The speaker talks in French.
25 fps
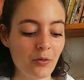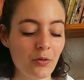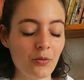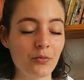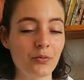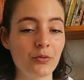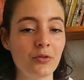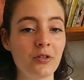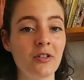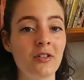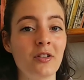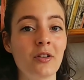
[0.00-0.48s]

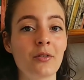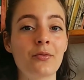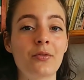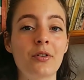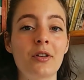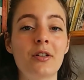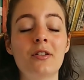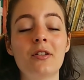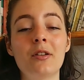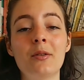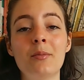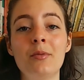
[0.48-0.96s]
Vous
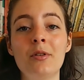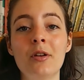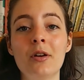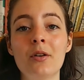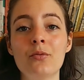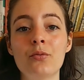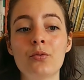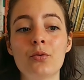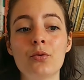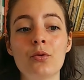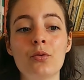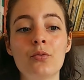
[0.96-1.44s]
désinfectez bien
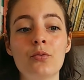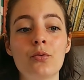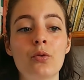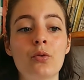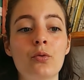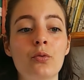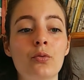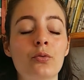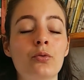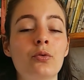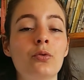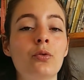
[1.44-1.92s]
vos, vos
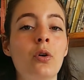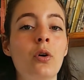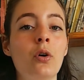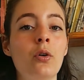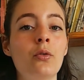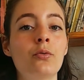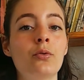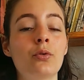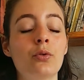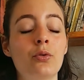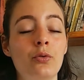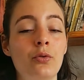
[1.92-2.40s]
contenants,
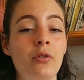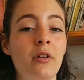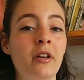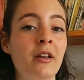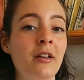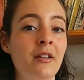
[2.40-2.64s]
vos cuillères,